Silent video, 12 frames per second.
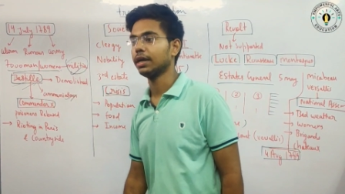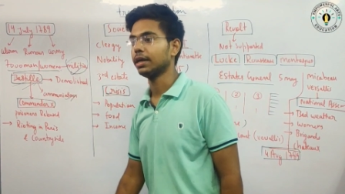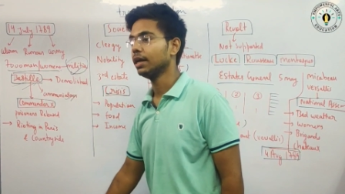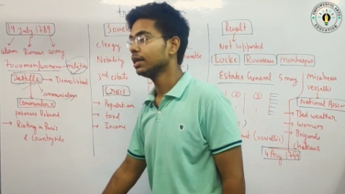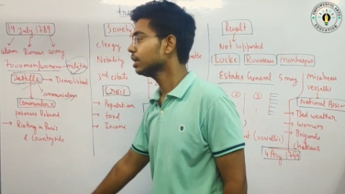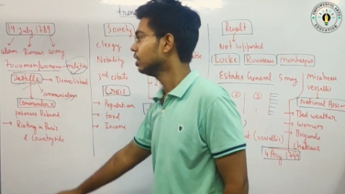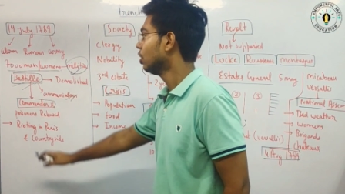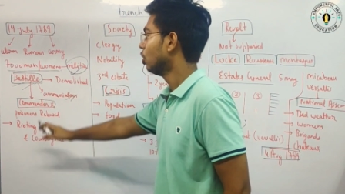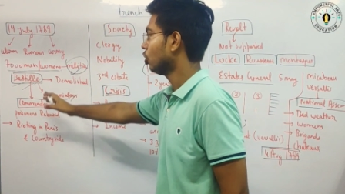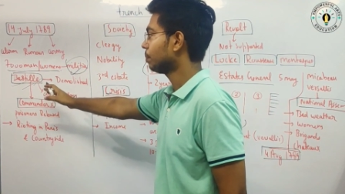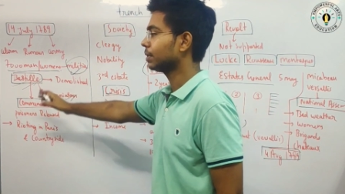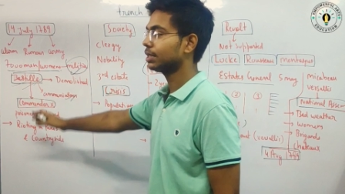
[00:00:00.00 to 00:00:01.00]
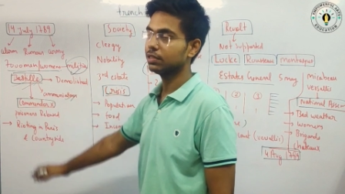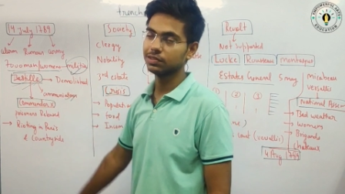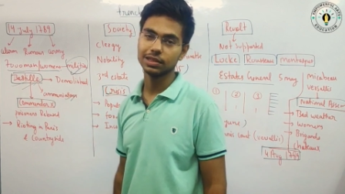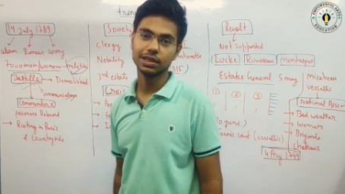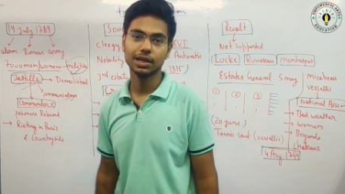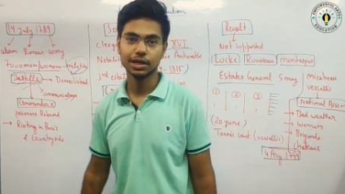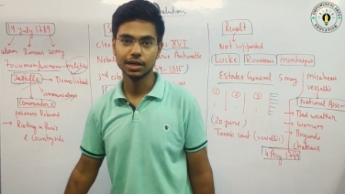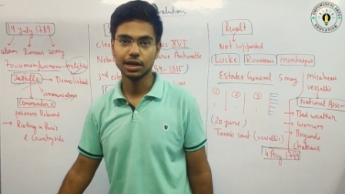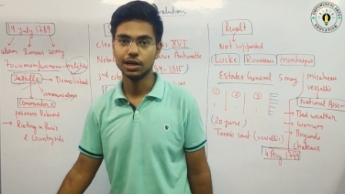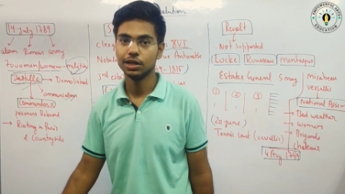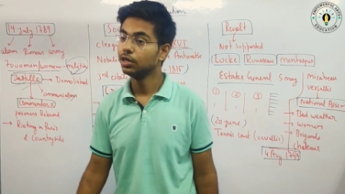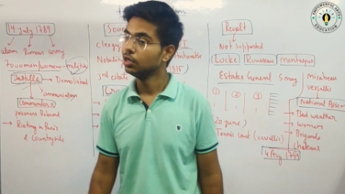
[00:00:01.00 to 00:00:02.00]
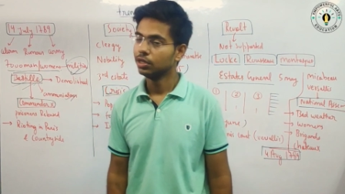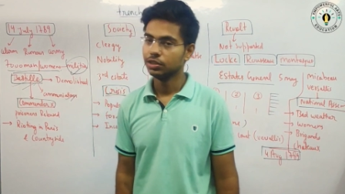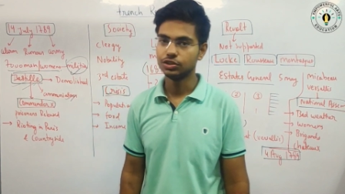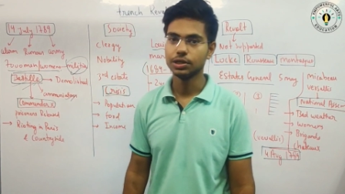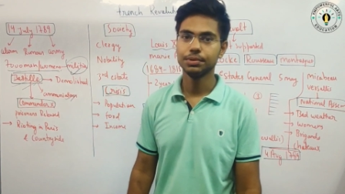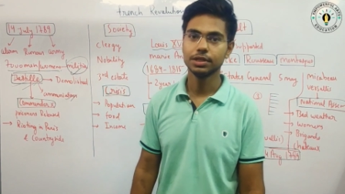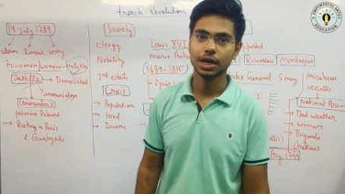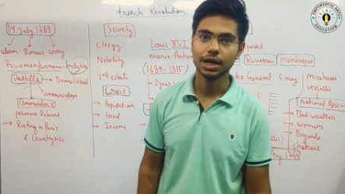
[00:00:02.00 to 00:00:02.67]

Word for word: है ना और पता इससे क्या करा जब ये डाया